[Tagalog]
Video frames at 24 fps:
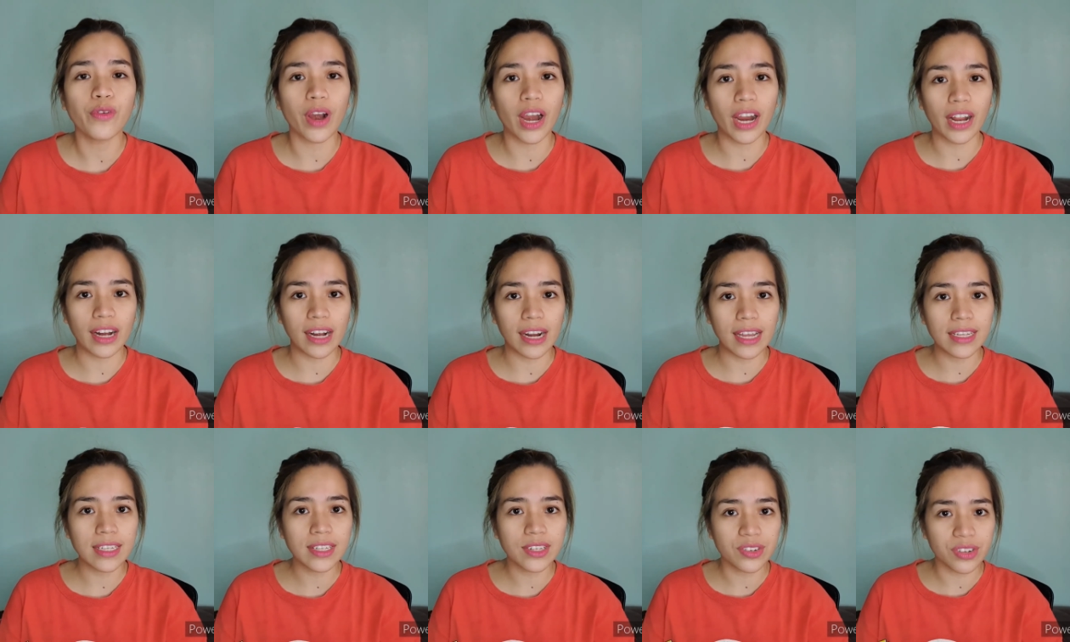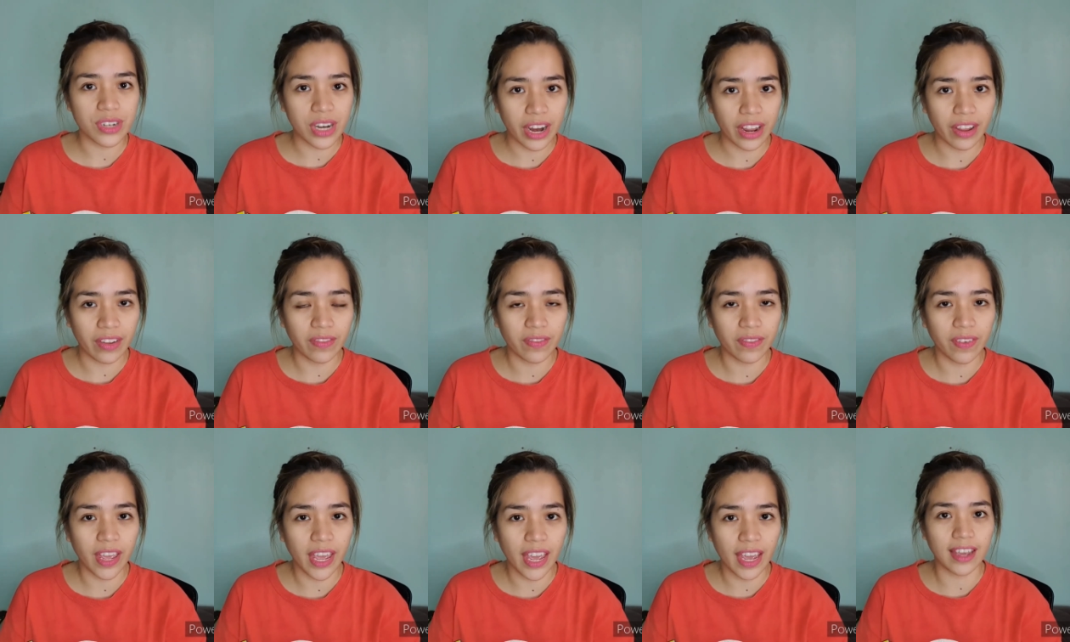reckless
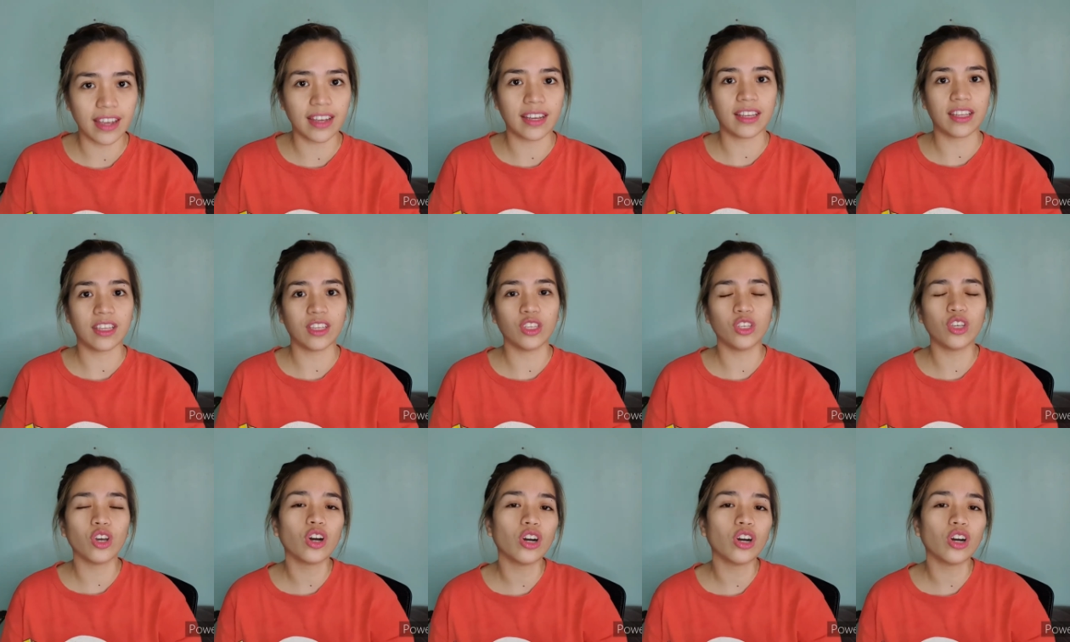driving.